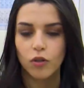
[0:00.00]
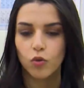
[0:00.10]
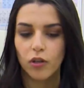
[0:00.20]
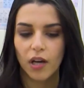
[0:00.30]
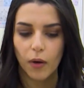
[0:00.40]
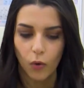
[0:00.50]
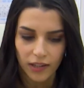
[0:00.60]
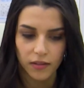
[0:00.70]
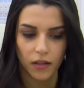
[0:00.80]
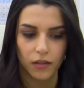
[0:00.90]
طلاب او
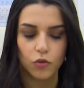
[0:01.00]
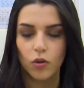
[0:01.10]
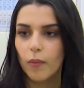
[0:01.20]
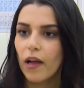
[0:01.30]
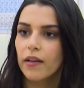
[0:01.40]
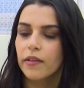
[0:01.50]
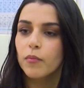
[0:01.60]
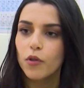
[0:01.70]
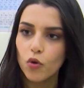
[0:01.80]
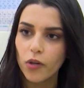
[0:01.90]
حتى طلاب
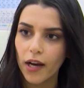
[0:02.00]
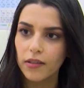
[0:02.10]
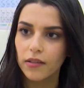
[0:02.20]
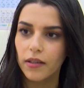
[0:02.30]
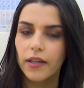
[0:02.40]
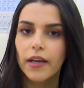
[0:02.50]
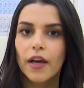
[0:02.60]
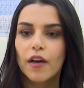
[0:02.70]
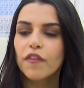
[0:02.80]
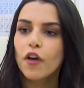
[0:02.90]
الحاليين بيكون عاده
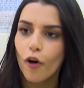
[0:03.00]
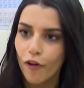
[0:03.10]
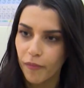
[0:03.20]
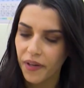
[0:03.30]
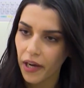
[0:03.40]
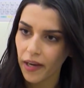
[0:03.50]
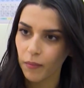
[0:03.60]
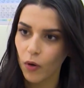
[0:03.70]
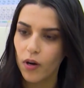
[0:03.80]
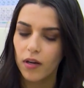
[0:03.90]
في خوف من هاي
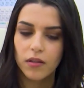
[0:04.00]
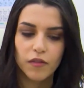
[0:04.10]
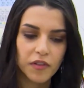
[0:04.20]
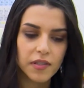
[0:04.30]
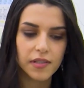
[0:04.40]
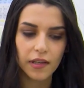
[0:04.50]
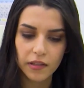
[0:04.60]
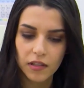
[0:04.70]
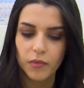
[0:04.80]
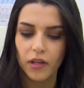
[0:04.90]
المواد الفيزياء
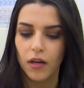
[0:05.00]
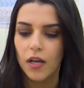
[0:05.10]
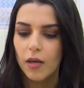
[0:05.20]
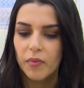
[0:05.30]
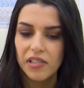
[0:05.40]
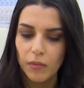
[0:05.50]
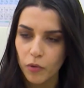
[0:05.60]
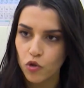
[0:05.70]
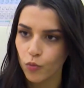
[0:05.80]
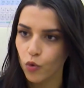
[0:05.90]
الكيمياء بسبب
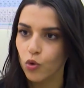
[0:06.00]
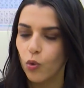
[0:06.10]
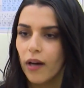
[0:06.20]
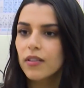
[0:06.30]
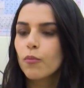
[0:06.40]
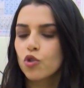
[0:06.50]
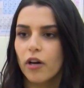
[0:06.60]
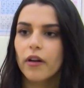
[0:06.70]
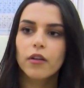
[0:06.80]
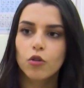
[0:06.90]
الجمود وعدم
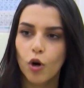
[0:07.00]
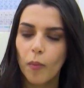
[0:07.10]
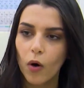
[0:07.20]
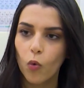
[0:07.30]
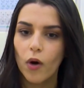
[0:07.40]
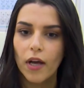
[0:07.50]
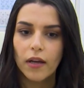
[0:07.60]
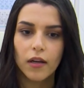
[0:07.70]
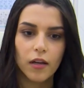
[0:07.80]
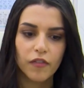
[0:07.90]
مشاركتهم او
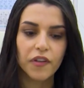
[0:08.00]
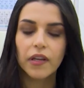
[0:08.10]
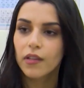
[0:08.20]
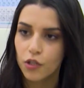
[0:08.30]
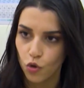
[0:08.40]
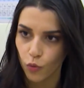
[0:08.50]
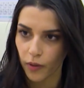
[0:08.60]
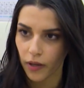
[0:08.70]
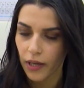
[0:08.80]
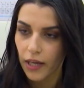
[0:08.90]
آه، في
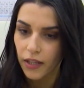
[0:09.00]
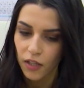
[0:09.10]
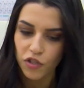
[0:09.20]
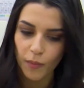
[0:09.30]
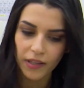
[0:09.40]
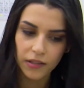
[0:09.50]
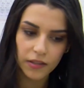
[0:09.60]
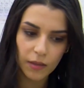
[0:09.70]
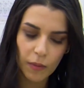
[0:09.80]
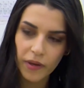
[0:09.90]
التجربه كيف جمعت
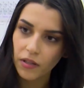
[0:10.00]
انت ما بين